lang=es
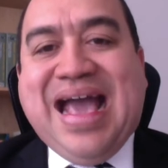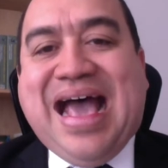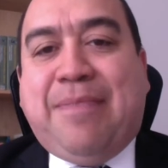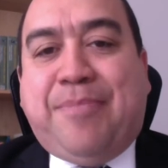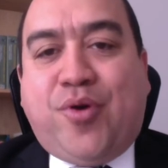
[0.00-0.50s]

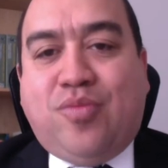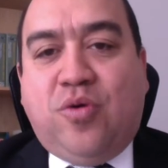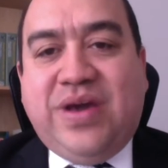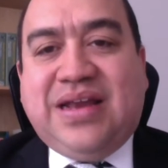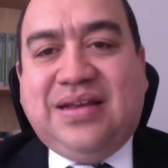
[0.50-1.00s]
a
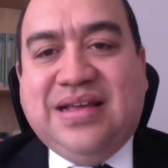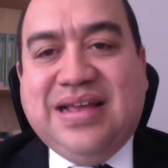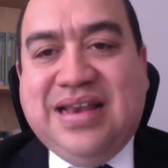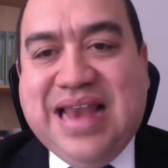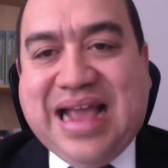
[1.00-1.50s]
promover
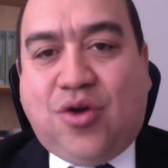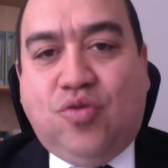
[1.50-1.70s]
la